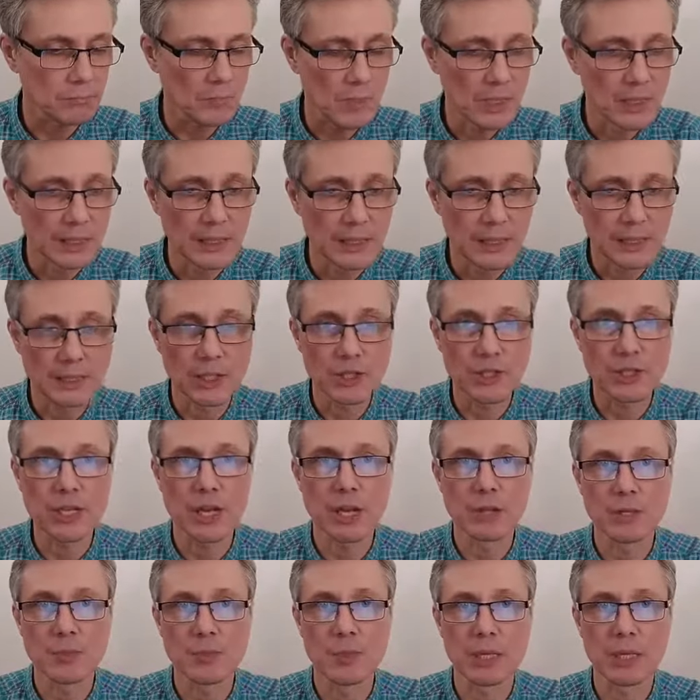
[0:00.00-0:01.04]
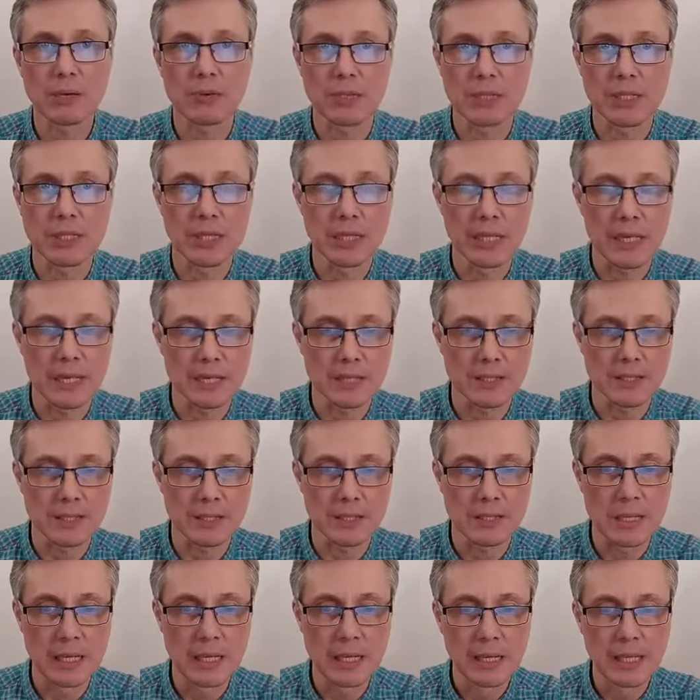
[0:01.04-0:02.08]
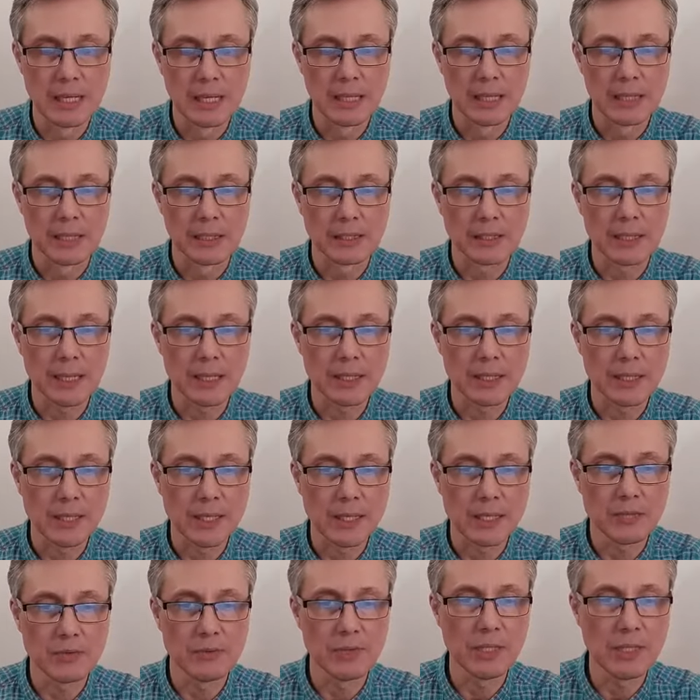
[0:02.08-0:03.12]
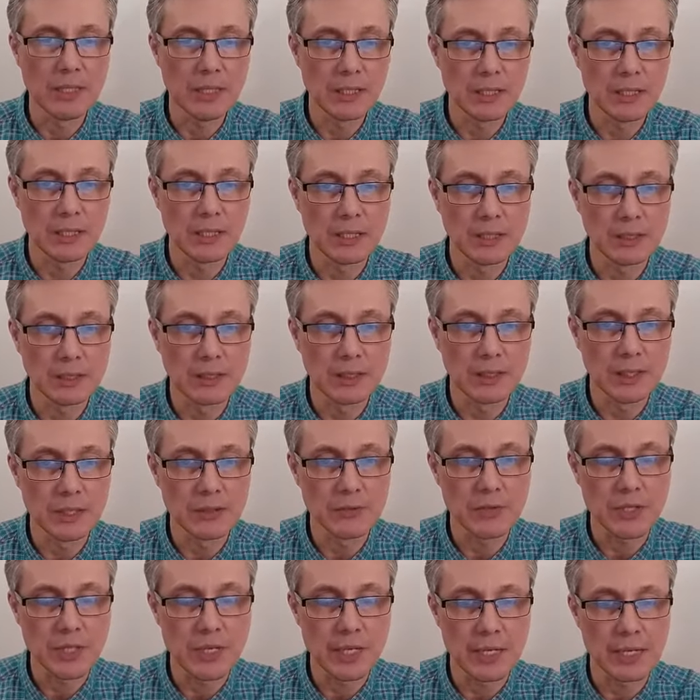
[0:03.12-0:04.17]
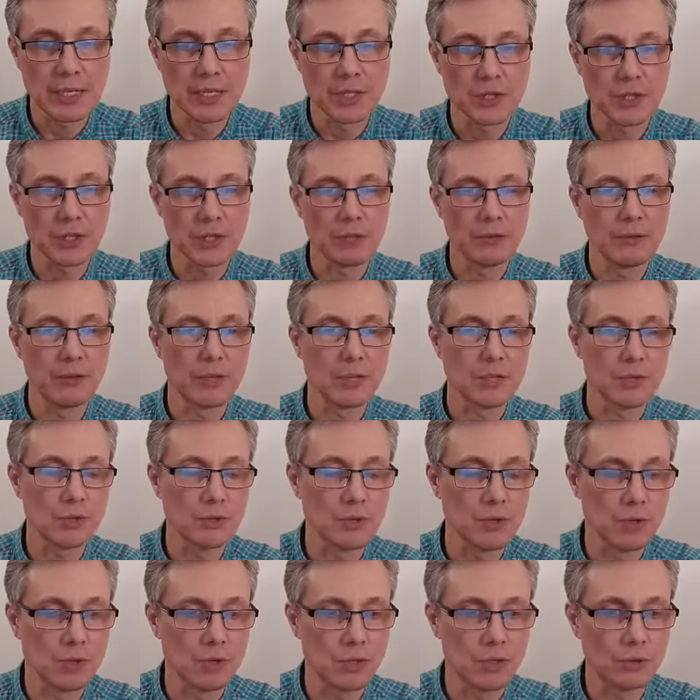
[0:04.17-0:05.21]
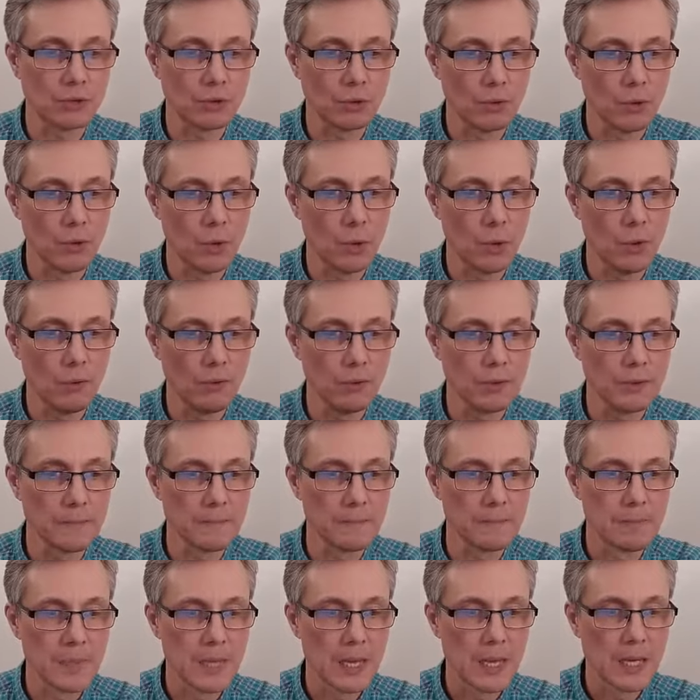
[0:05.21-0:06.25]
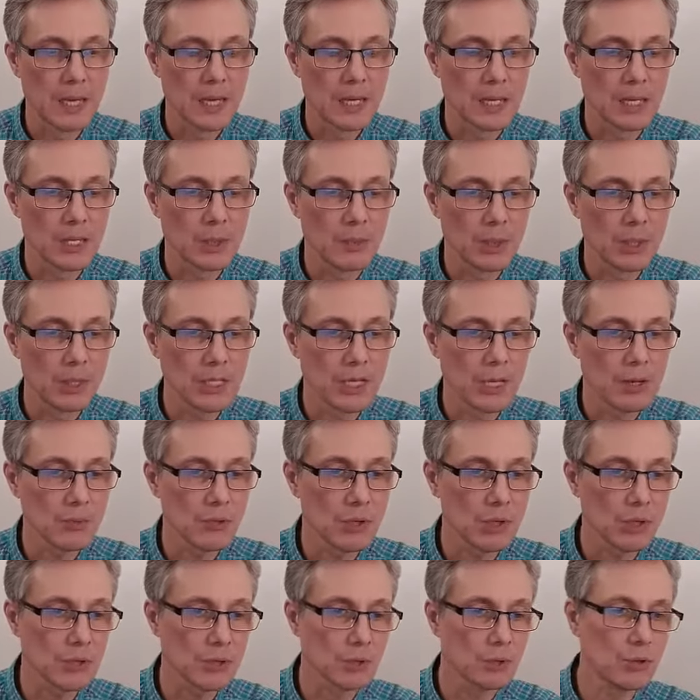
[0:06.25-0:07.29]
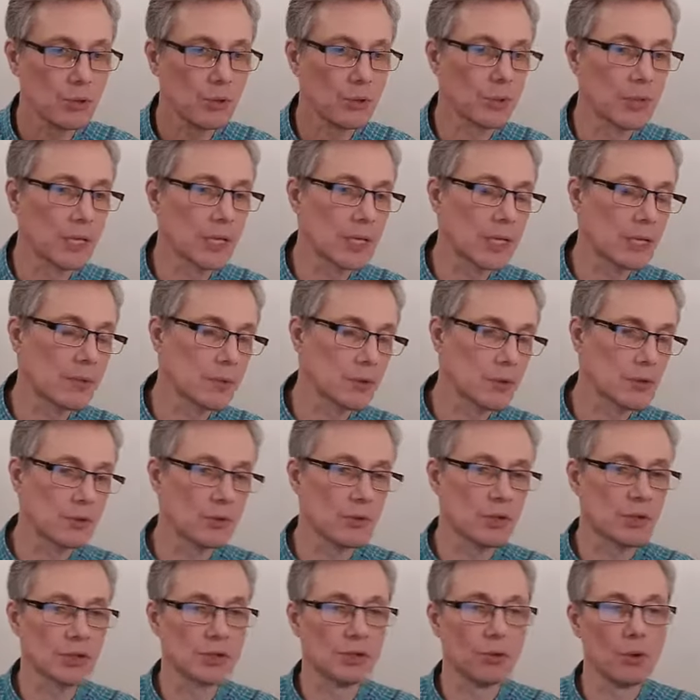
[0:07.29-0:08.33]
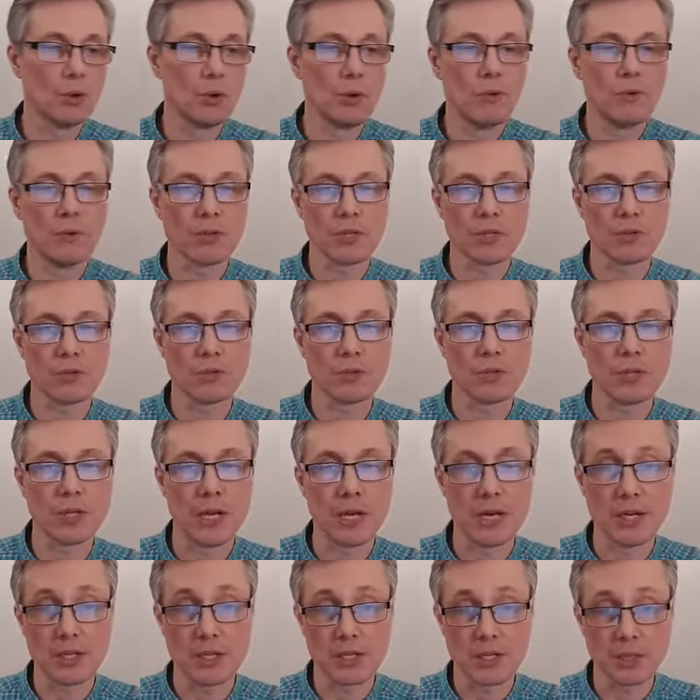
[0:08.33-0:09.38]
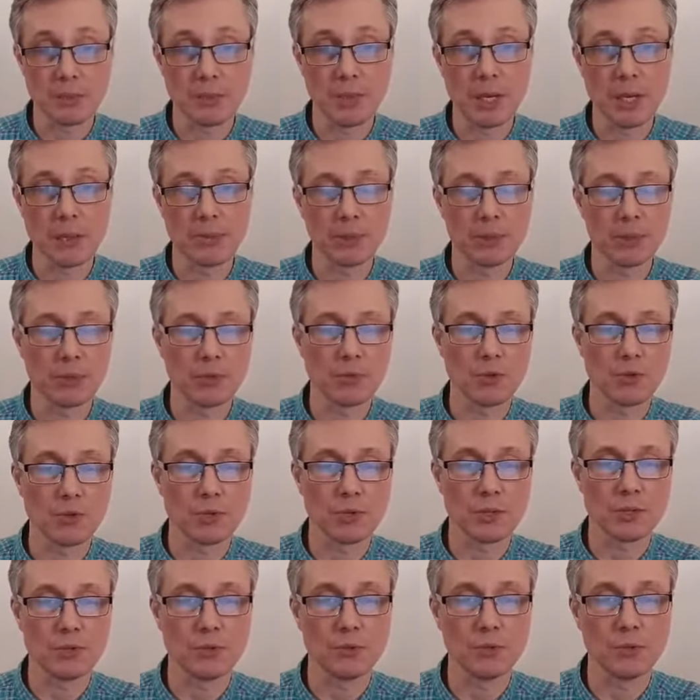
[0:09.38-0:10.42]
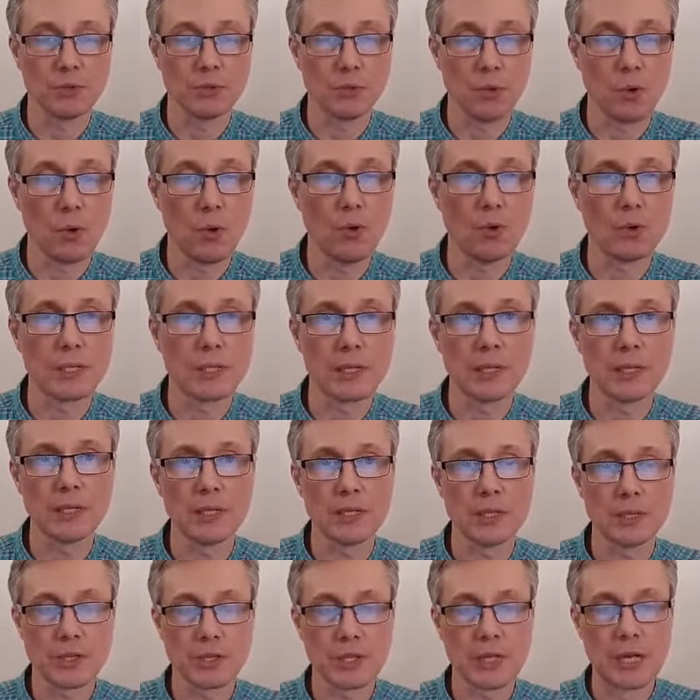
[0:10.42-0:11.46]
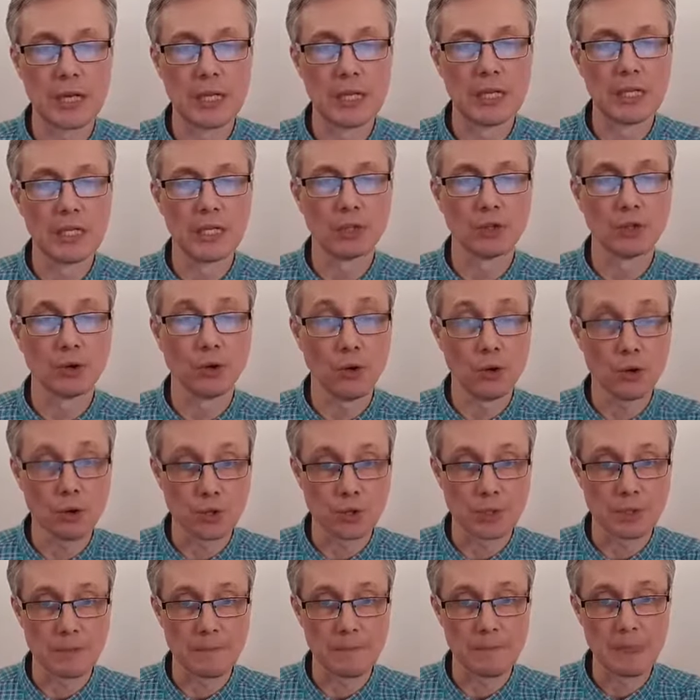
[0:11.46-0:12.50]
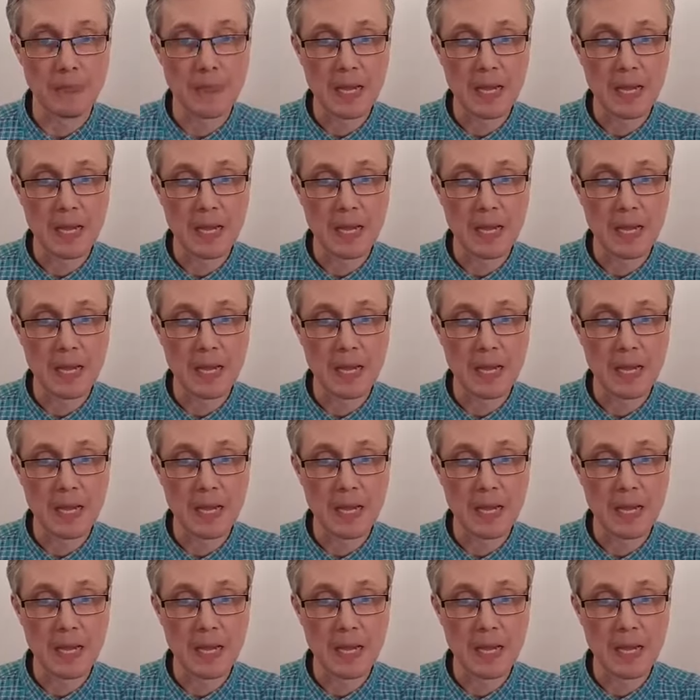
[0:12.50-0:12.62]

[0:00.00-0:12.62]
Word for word: Итак, начинаем с первого стиха здесь. «Итак, неизвинителен ты, всякий человек, судящий другого, ибо тем же судом, каким судишь другого, суждаешь себя, потому что, судя другого, делаешь тоже».